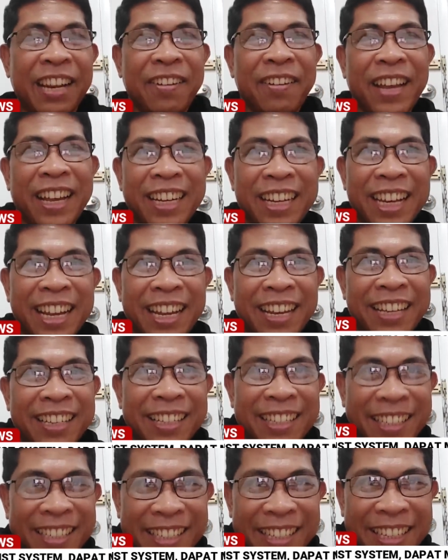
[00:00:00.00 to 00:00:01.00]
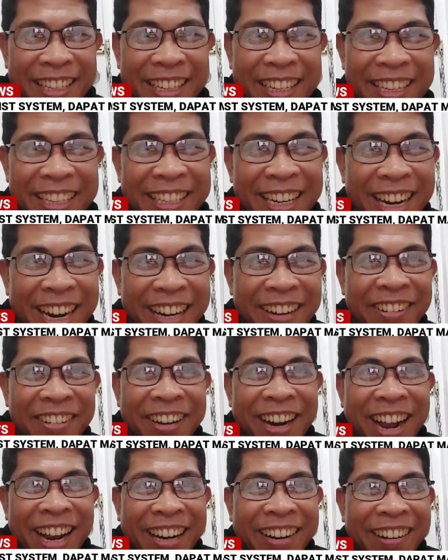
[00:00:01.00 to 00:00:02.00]
anyway, yeah.
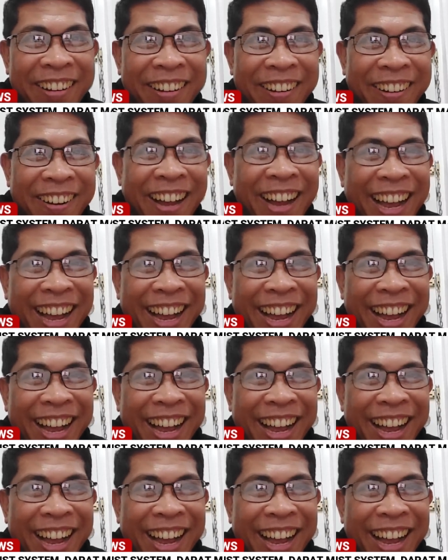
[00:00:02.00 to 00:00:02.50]
Senador na ako.